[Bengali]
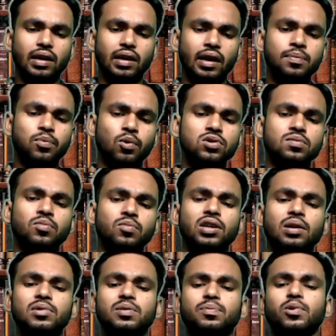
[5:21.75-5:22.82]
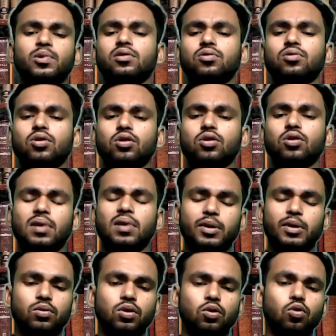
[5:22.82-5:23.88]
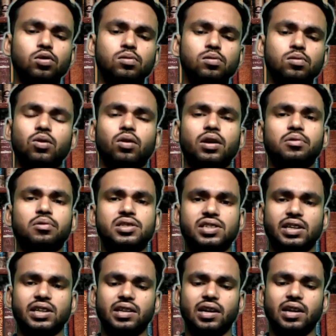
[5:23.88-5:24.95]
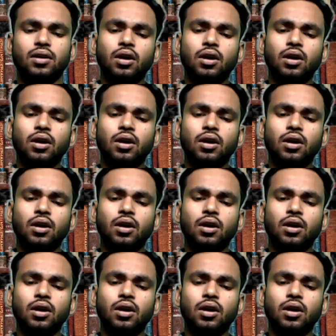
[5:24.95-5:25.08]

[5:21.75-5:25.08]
এই পোস্টমর্টম রিপোর্টে কোনো রকমভাবে কোনো গোলমাল করা হয়েছে কিনা